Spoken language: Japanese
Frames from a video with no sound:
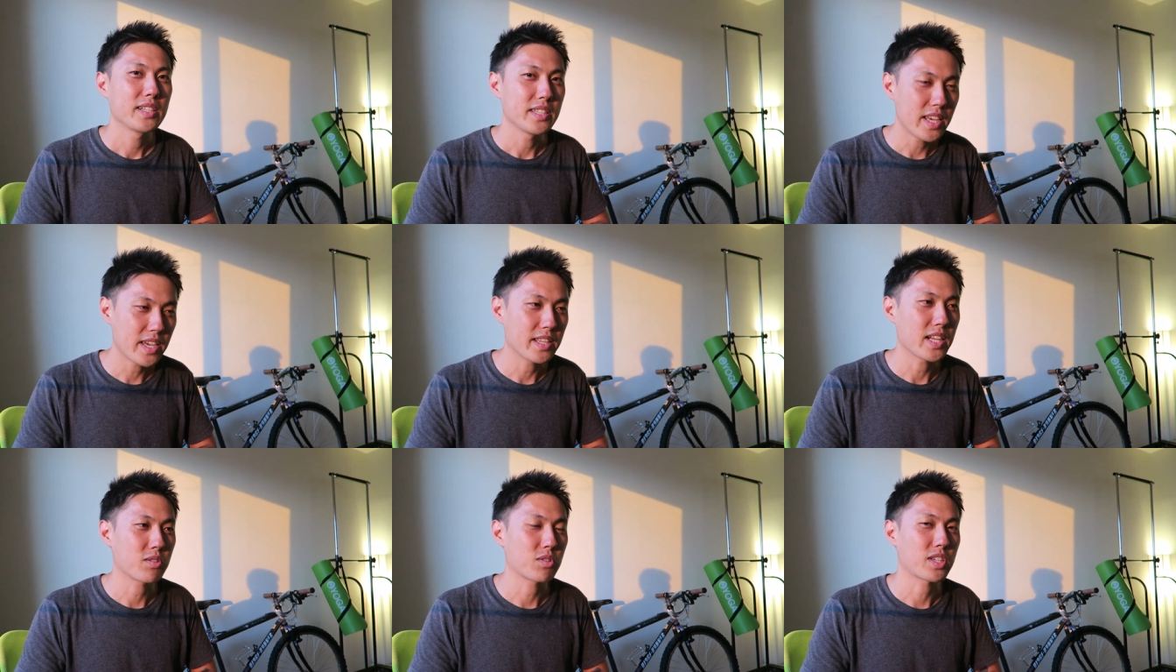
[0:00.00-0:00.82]
で、
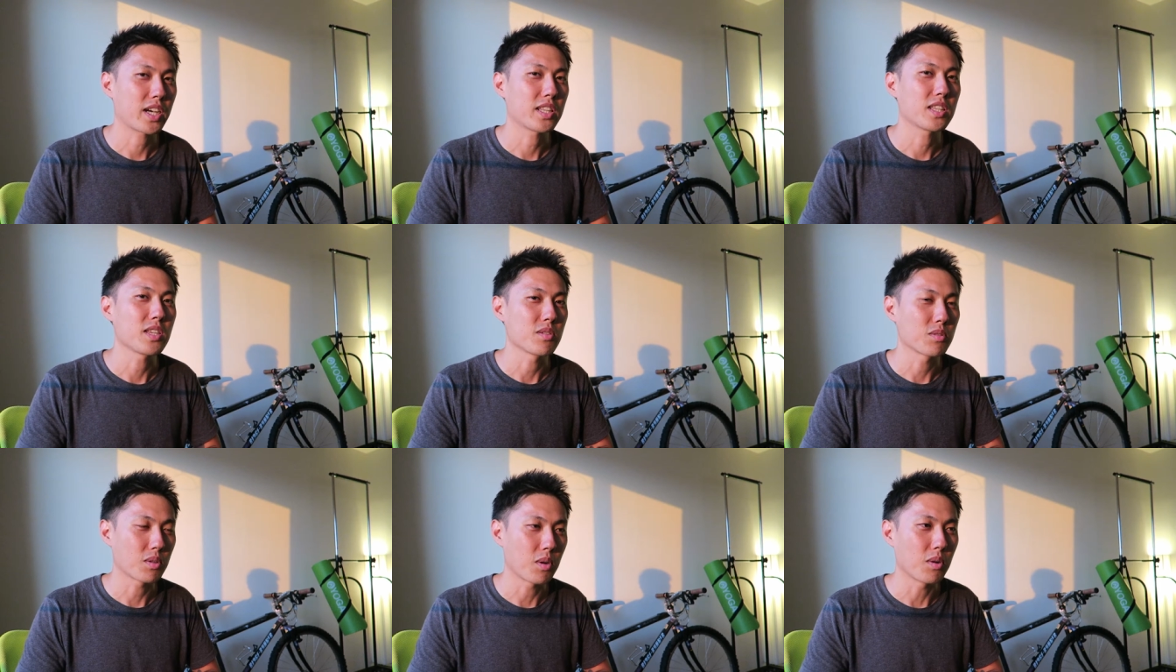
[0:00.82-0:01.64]
何をしたかってい
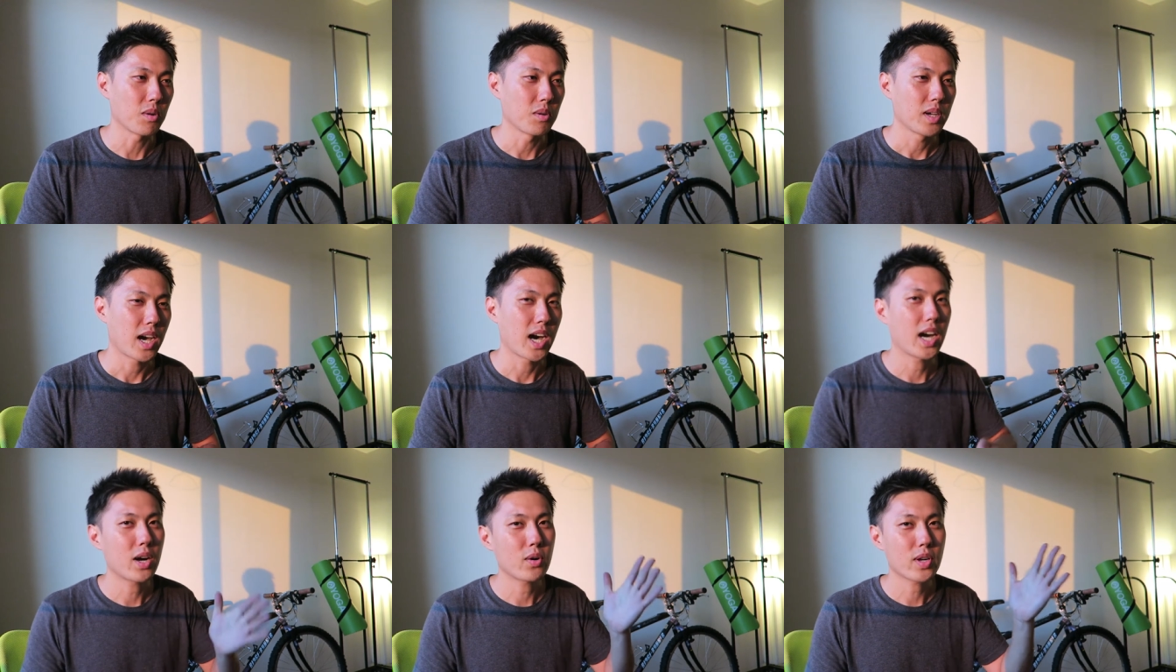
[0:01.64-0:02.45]
うと、
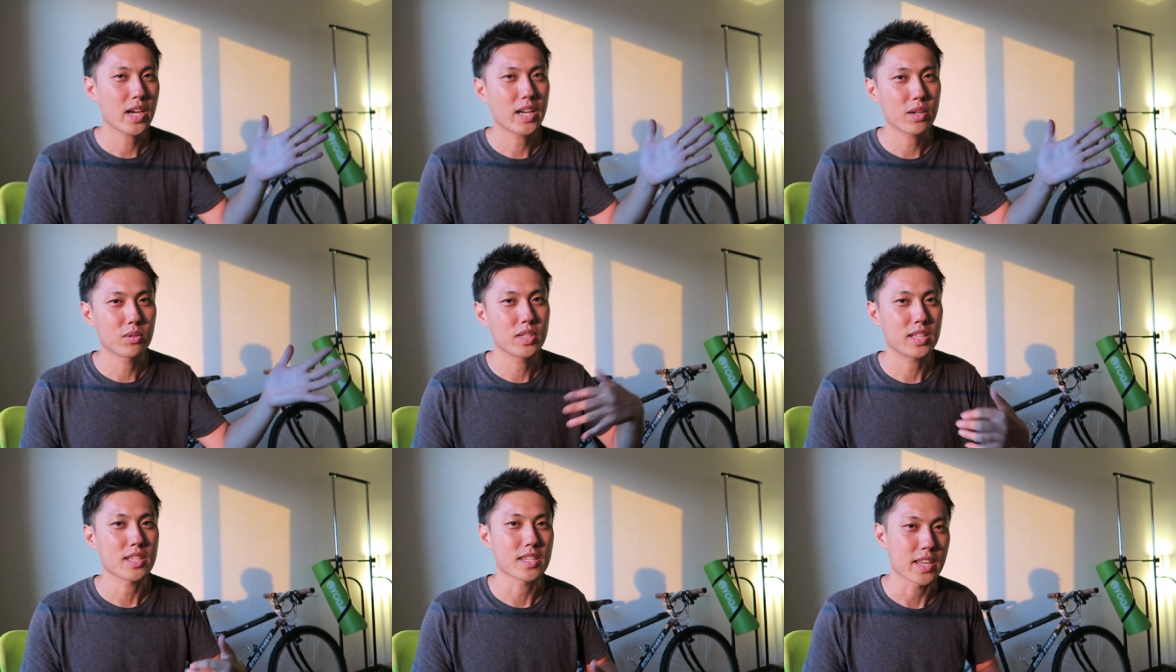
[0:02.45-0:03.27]
母親呼ん
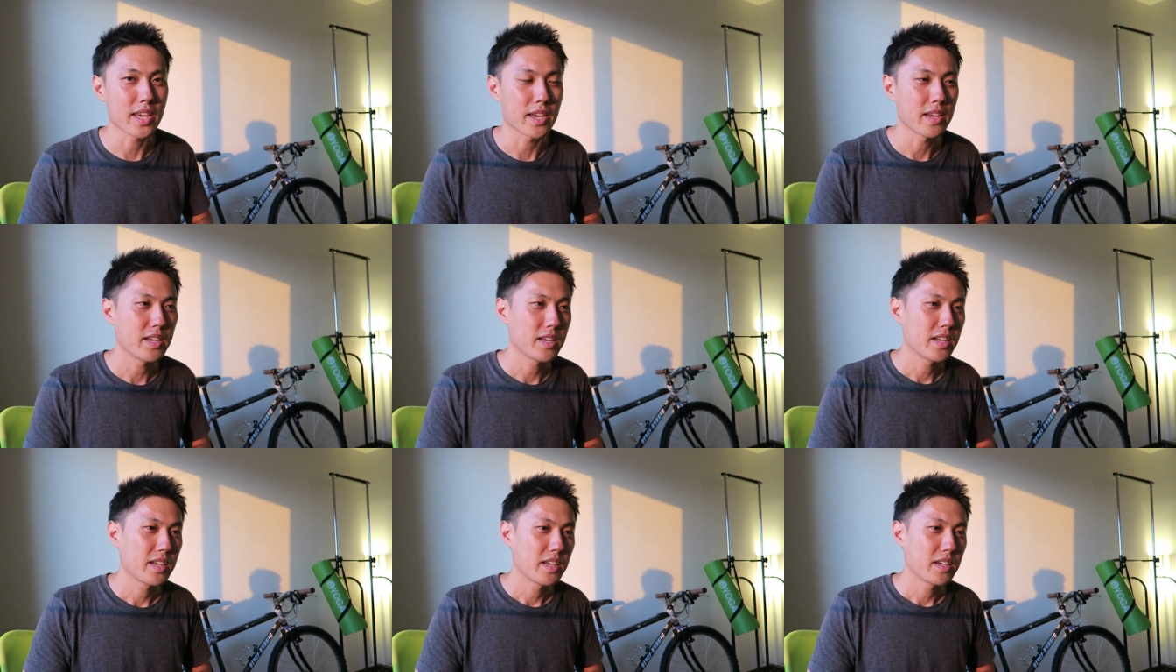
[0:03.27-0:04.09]
でですね、
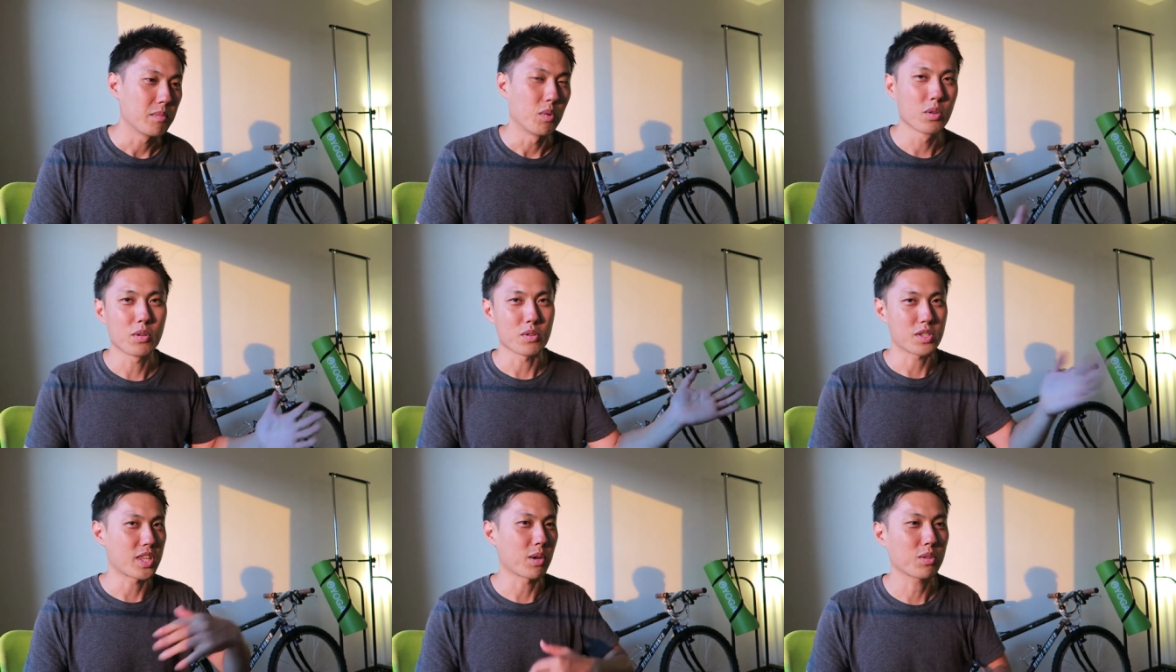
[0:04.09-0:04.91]
物を
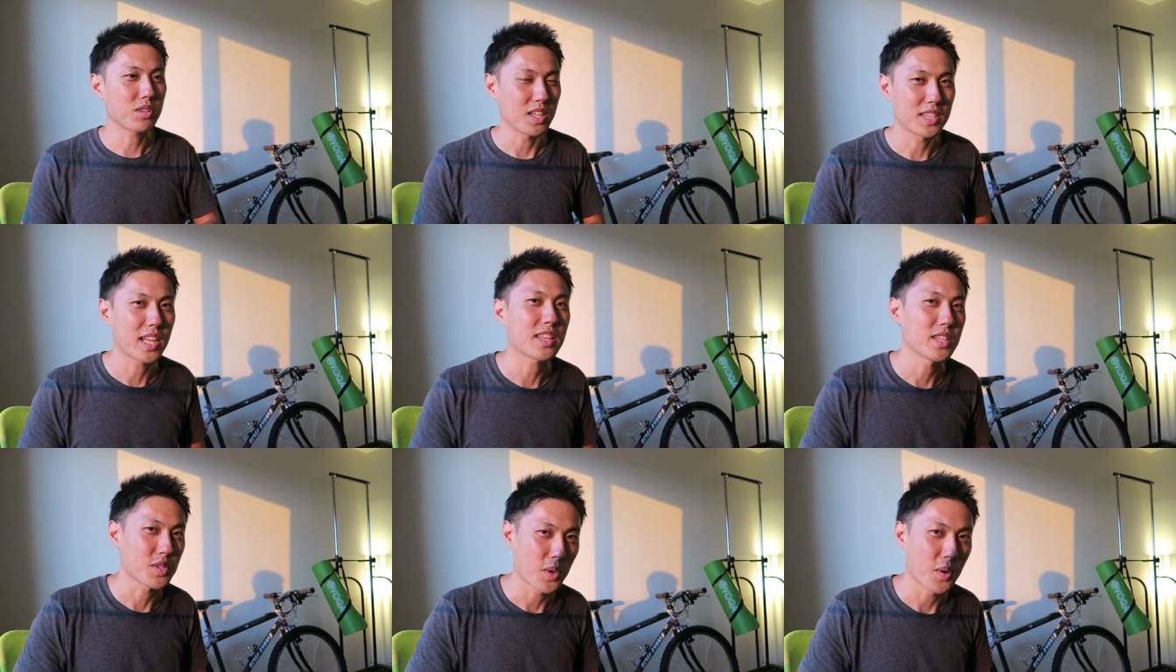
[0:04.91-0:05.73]
捨てろって言った
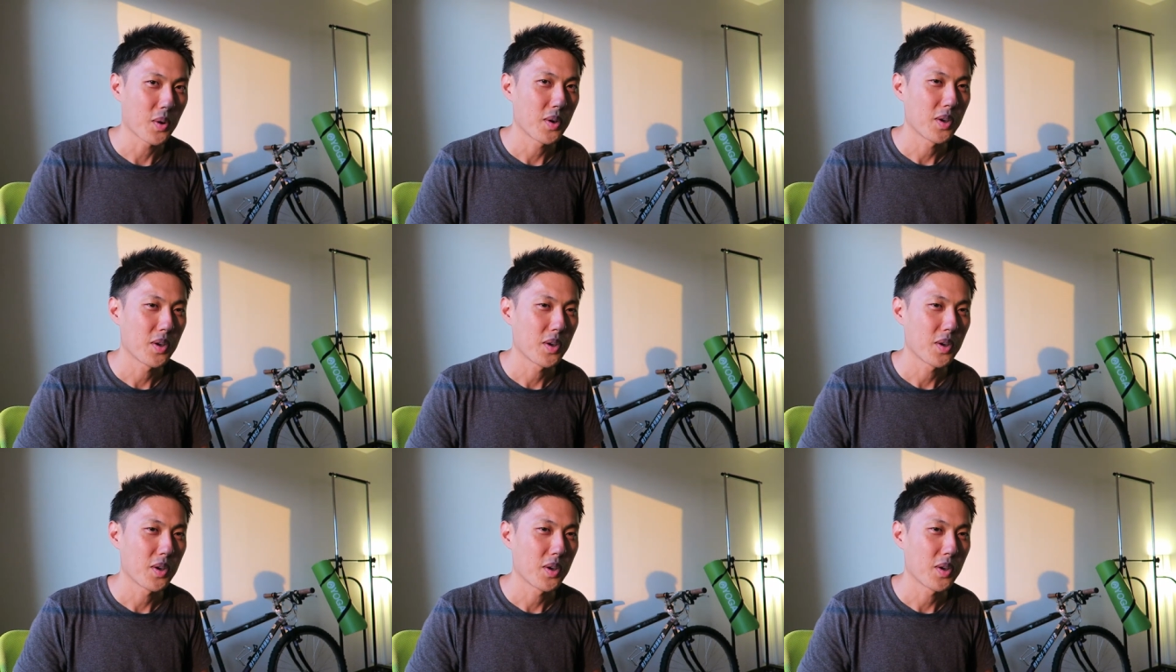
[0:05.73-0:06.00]
んですよ。